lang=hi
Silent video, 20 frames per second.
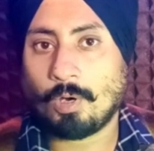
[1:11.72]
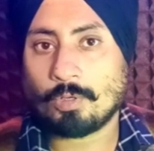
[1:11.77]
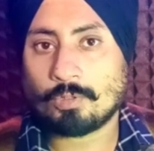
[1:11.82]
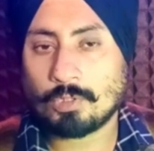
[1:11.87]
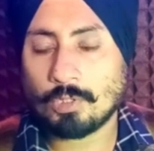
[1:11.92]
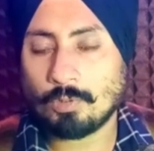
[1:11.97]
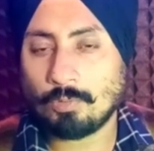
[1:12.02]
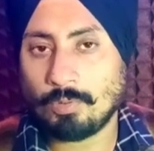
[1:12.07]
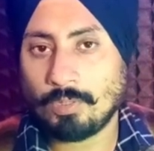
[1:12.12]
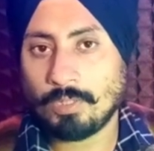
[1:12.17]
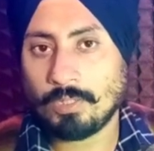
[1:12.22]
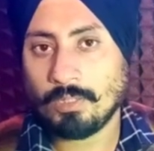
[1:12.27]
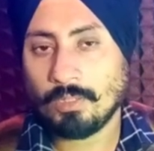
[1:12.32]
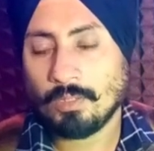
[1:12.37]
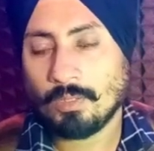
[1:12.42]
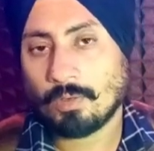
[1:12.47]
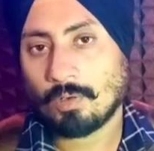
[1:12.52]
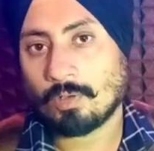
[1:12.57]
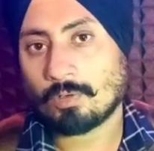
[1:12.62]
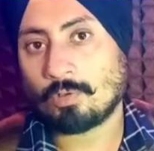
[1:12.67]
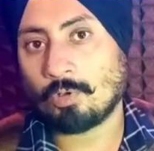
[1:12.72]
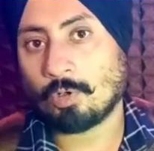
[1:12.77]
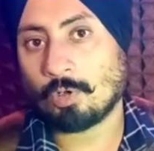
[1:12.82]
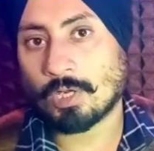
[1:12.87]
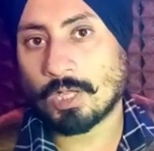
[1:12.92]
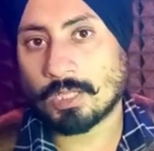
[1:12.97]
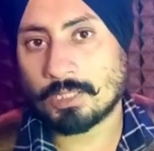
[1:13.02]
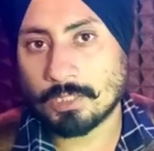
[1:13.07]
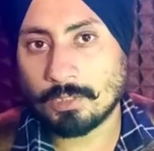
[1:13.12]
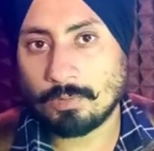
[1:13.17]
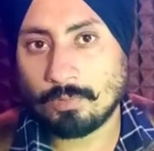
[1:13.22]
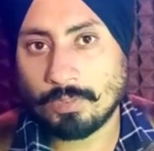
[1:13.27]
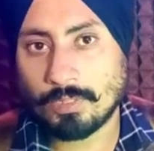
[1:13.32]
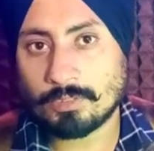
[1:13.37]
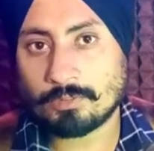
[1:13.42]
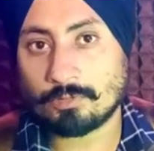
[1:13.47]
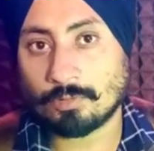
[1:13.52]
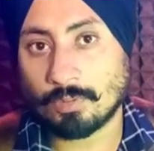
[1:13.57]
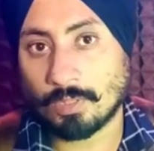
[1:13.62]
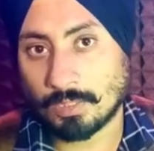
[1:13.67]
भौंकते हुए और घुर्राते हुए
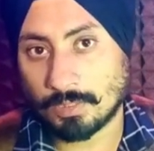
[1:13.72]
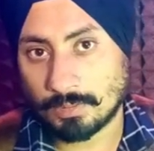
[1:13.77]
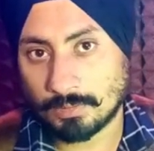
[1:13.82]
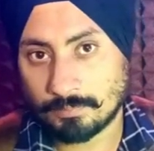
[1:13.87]
सुना